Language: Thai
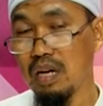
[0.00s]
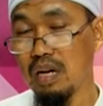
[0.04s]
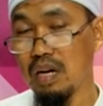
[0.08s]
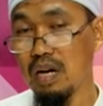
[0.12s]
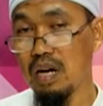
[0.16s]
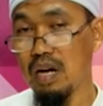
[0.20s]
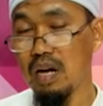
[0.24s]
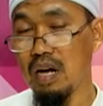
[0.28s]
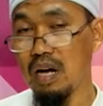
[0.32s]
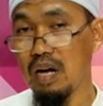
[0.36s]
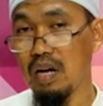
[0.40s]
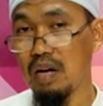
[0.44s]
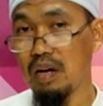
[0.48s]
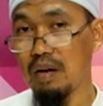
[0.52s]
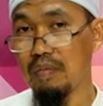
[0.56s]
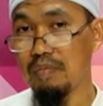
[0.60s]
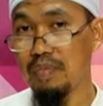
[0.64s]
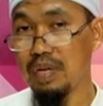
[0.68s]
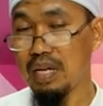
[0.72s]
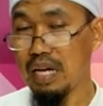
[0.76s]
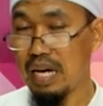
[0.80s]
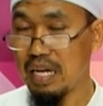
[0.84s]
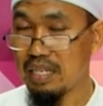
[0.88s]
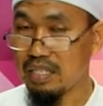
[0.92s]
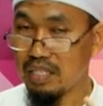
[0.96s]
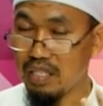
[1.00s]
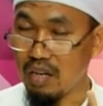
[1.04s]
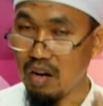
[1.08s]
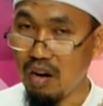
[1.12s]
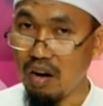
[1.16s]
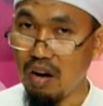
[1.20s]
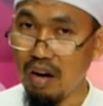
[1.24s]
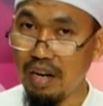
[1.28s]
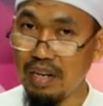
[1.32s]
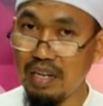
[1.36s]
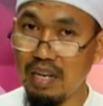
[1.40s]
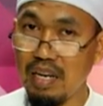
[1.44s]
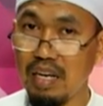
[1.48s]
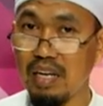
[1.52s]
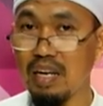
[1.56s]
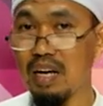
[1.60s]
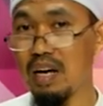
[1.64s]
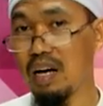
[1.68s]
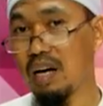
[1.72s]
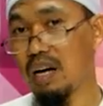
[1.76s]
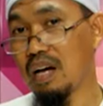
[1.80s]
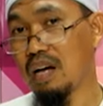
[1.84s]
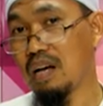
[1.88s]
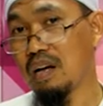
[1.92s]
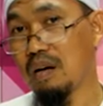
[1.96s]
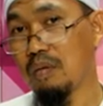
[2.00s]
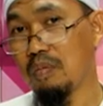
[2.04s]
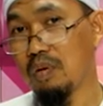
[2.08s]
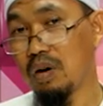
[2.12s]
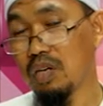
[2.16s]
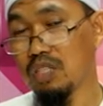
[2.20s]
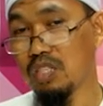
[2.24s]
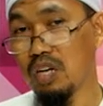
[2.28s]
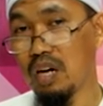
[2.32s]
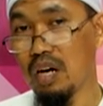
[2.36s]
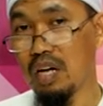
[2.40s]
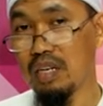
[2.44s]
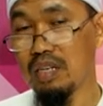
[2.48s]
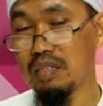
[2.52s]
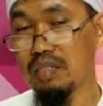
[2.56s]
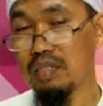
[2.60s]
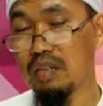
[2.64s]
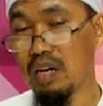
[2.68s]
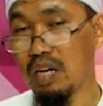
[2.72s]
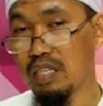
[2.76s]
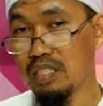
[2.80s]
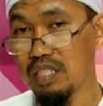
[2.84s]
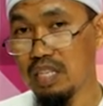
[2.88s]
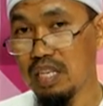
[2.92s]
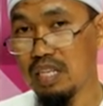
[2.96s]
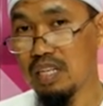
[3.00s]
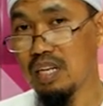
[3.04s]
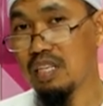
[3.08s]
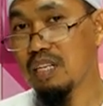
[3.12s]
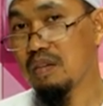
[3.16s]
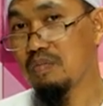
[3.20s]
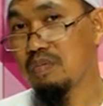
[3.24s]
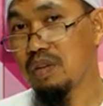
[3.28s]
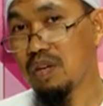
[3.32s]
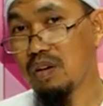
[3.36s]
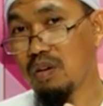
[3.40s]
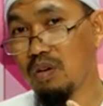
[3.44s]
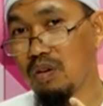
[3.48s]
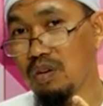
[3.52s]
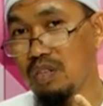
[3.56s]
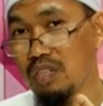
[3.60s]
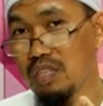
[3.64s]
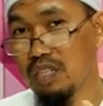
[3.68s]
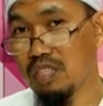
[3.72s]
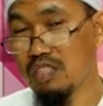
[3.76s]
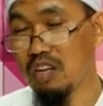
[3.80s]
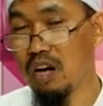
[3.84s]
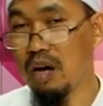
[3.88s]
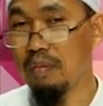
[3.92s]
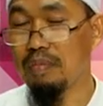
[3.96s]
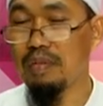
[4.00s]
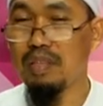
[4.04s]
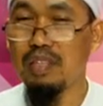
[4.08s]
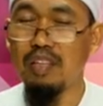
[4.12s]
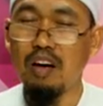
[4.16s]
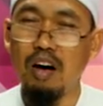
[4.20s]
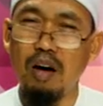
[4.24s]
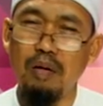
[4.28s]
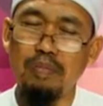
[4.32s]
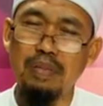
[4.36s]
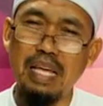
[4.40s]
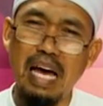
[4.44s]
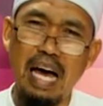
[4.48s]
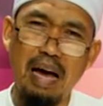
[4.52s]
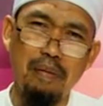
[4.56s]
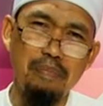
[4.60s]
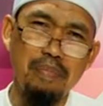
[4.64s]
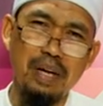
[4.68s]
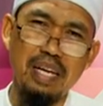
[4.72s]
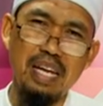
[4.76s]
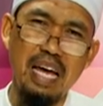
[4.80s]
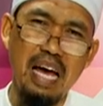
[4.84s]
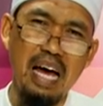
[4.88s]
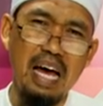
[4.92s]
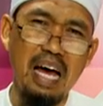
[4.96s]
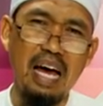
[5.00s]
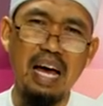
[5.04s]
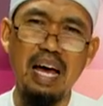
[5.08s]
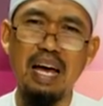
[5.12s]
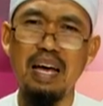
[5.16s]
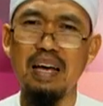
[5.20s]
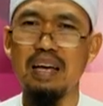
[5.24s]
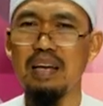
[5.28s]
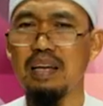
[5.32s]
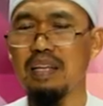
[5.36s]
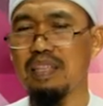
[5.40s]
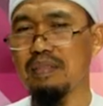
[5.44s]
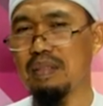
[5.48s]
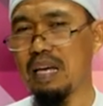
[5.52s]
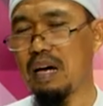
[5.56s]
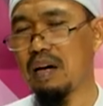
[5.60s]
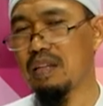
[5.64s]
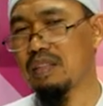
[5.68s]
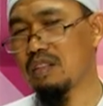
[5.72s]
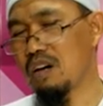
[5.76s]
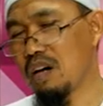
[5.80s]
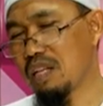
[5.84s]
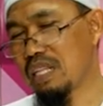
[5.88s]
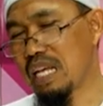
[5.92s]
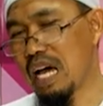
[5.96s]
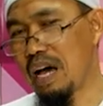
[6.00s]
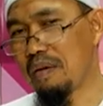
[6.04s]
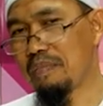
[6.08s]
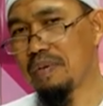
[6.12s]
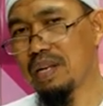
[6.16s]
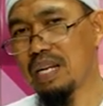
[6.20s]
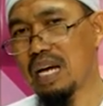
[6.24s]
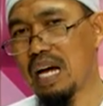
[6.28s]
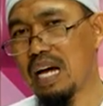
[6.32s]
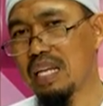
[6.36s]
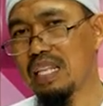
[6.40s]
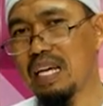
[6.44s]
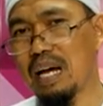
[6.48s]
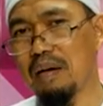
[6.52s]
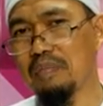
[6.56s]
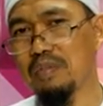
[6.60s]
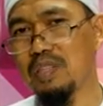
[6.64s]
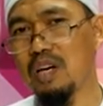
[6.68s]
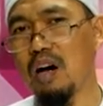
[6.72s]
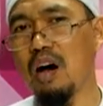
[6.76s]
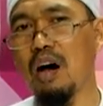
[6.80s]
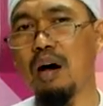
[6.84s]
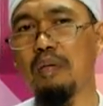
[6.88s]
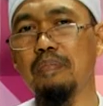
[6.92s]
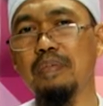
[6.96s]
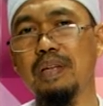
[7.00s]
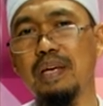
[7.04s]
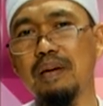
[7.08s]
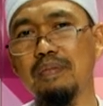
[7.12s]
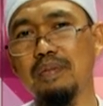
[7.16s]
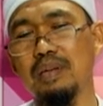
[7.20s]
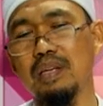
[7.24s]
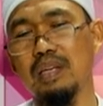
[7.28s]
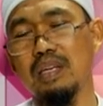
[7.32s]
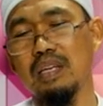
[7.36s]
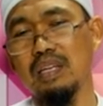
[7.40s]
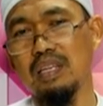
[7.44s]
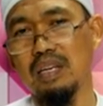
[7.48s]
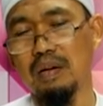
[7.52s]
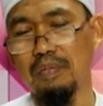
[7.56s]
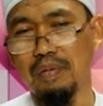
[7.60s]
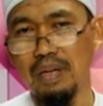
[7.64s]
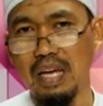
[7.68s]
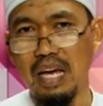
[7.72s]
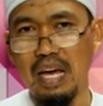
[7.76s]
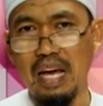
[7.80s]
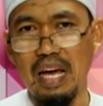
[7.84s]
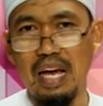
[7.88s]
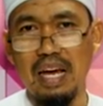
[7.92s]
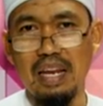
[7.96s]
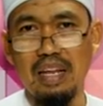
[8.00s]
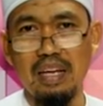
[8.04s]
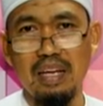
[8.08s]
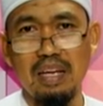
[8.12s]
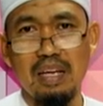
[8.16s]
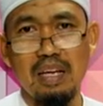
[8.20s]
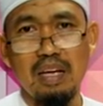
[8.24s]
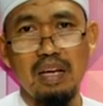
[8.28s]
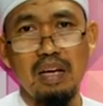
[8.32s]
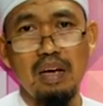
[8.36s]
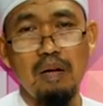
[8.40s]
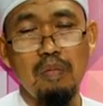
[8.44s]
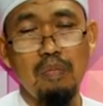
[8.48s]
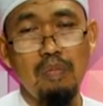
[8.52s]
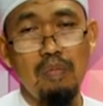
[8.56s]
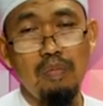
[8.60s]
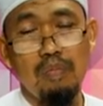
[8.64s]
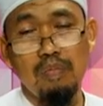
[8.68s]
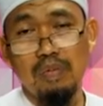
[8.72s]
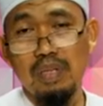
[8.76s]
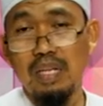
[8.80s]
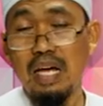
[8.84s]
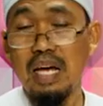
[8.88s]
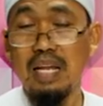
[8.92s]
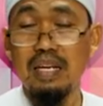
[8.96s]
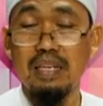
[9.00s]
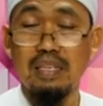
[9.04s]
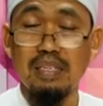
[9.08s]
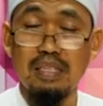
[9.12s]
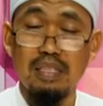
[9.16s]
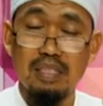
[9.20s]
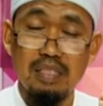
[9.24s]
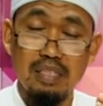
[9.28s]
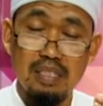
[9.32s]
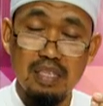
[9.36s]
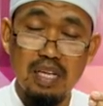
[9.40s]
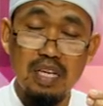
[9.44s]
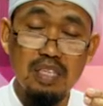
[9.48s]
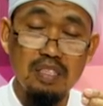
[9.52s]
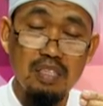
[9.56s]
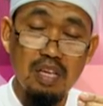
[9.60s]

ก็มีการสอนแล้วก็พอสอนเสร็จก็จะมีคนถามปัญหาถามตอบนะครับกับแกนะท่านเช